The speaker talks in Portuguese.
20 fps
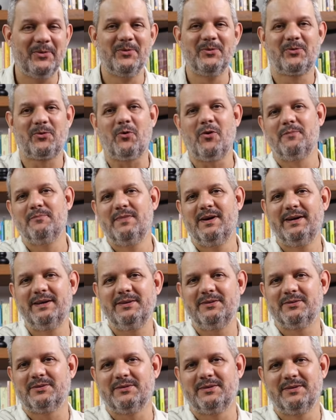o
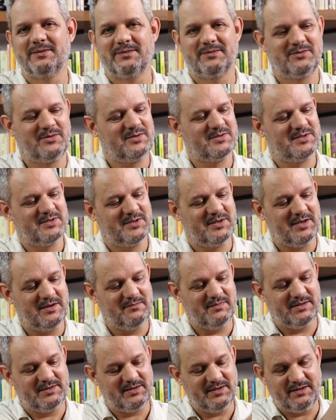comando do que se quer
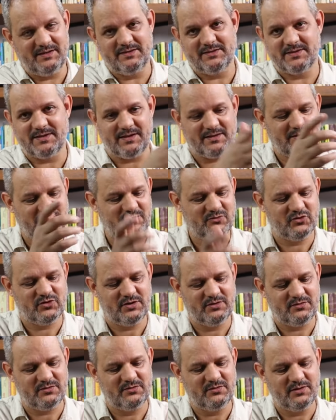materializar aqui no centro